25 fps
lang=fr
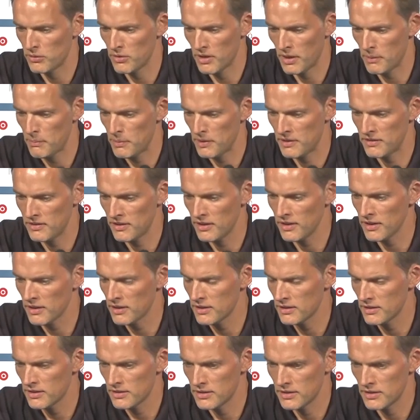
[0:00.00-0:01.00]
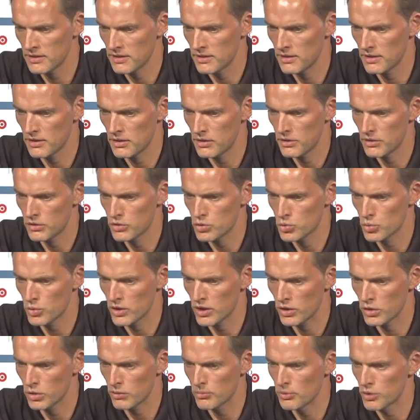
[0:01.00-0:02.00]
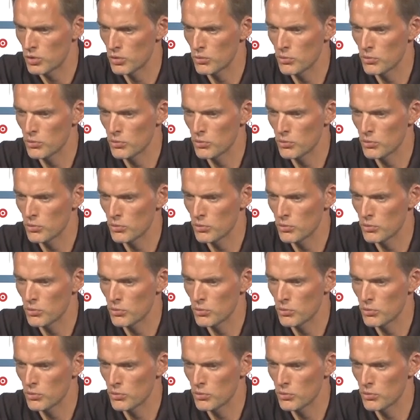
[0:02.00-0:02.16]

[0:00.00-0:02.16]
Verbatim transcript: répéter que jouer comme un